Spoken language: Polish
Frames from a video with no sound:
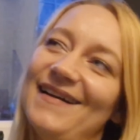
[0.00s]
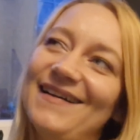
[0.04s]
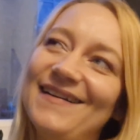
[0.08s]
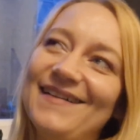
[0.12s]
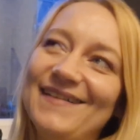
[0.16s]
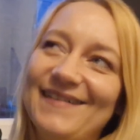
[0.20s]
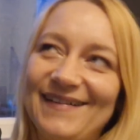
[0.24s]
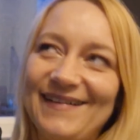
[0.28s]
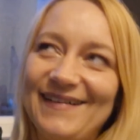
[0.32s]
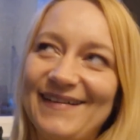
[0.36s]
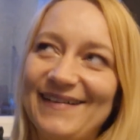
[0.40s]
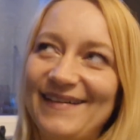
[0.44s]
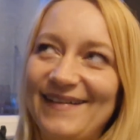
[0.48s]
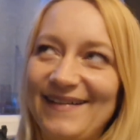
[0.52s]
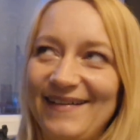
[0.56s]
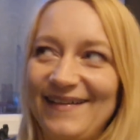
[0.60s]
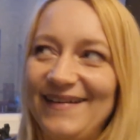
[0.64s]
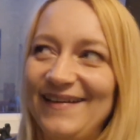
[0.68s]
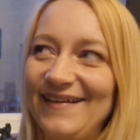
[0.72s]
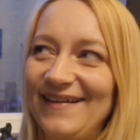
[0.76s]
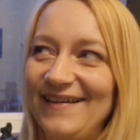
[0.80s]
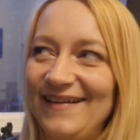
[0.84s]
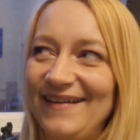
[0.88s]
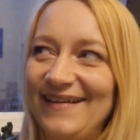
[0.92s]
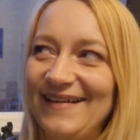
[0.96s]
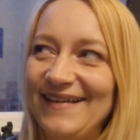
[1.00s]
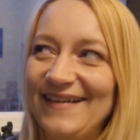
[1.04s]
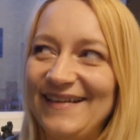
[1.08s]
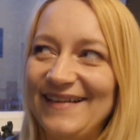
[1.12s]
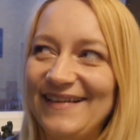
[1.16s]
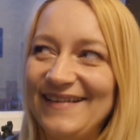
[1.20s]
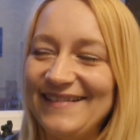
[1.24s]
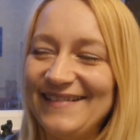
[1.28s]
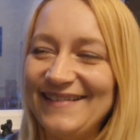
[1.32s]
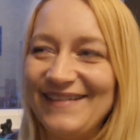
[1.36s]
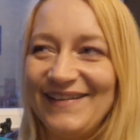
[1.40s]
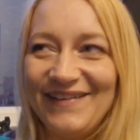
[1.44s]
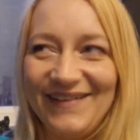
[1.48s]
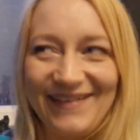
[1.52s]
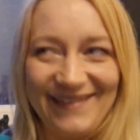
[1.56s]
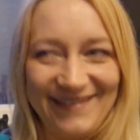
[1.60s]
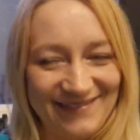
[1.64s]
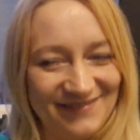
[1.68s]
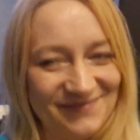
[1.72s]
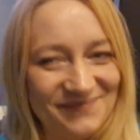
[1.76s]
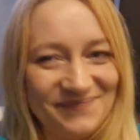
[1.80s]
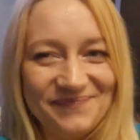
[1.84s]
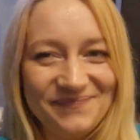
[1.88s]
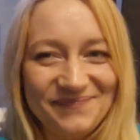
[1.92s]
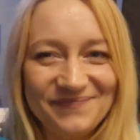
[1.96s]
E,
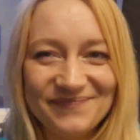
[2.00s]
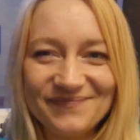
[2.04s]
no,